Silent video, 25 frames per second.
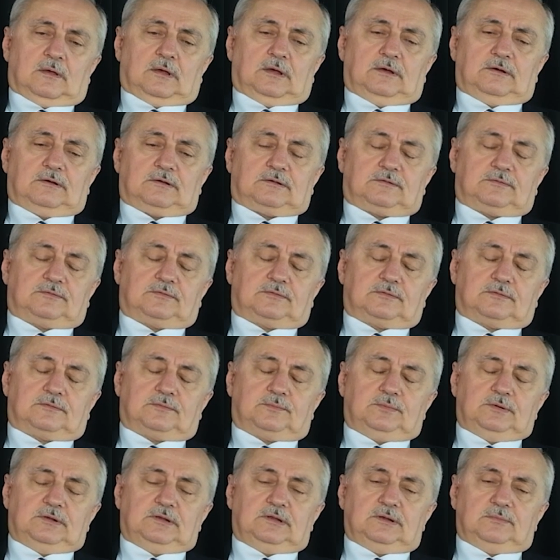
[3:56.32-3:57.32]
Evet,
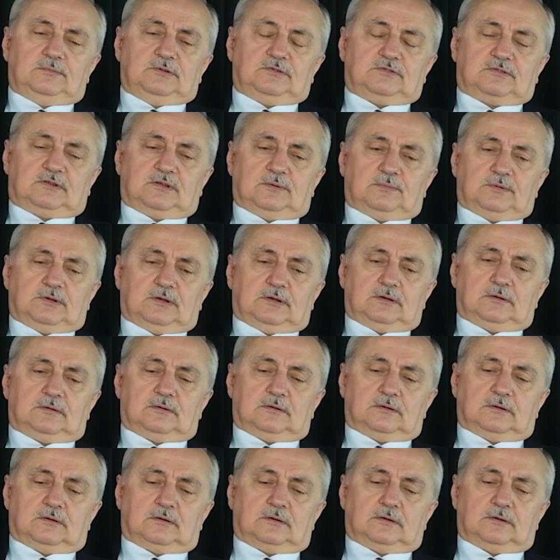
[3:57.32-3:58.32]
bildiğimiz gibi
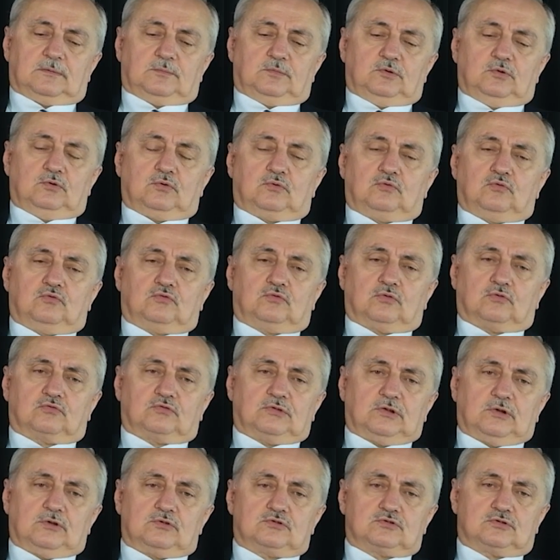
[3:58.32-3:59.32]

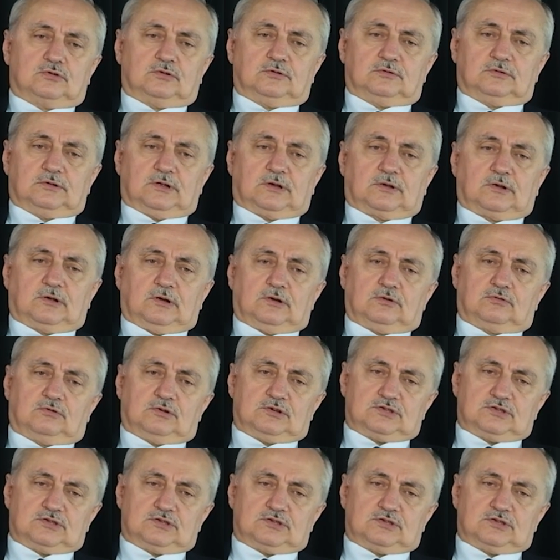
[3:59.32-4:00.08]
1993 yılında Rio